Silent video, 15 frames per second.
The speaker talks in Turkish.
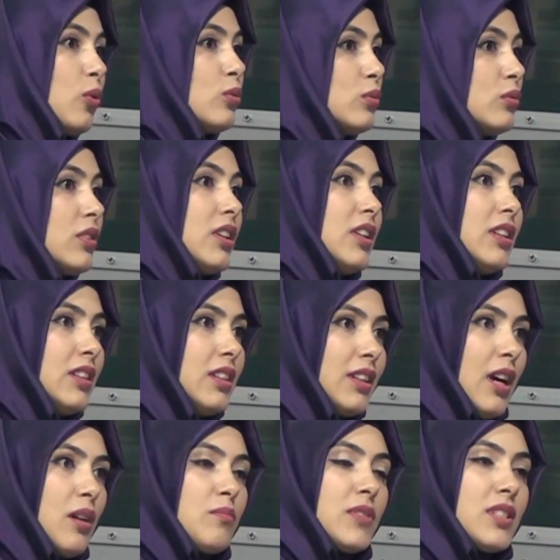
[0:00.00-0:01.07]
onunla
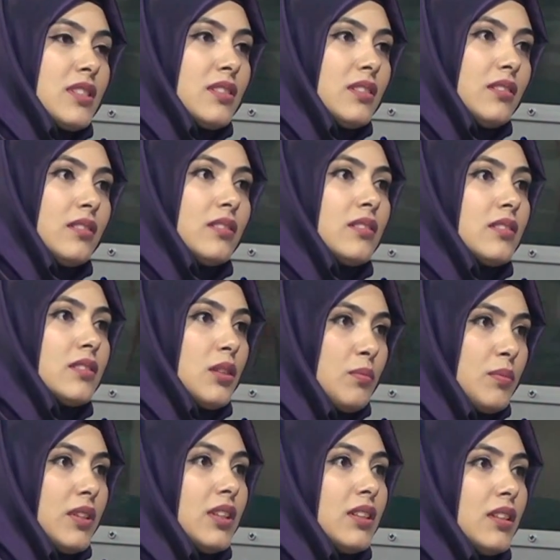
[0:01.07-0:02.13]
ilgilenmesi
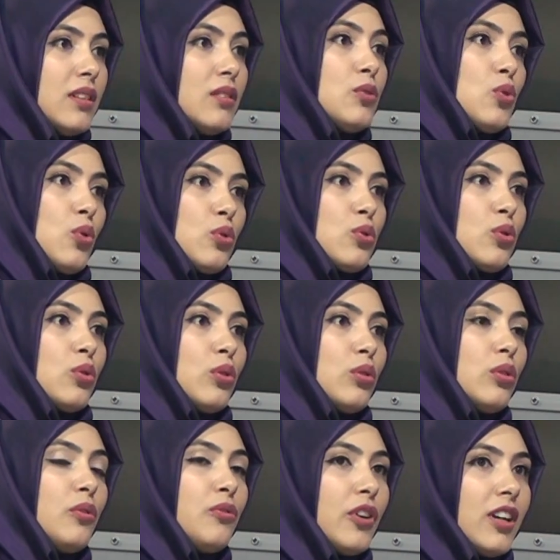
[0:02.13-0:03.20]
tabii ki de çok zor oluyor.